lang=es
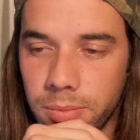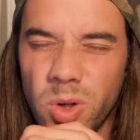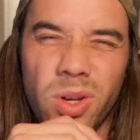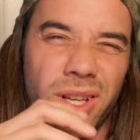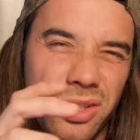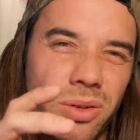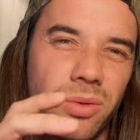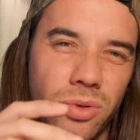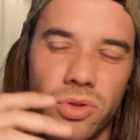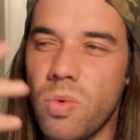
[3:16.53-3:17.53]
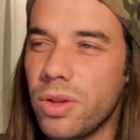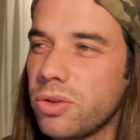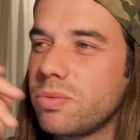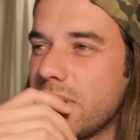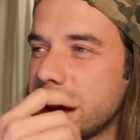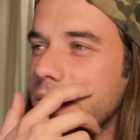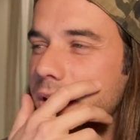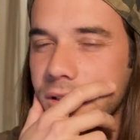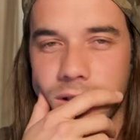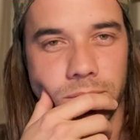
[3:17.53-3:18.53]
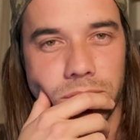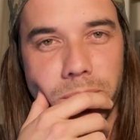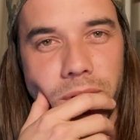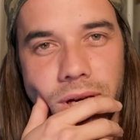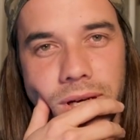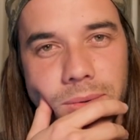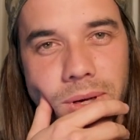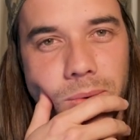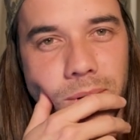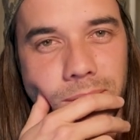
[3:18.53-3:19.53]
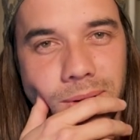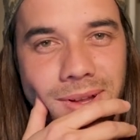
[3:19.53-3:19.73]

Bueno, he hecho unos cuantos más intensivos, pero ahora no me acuerdo.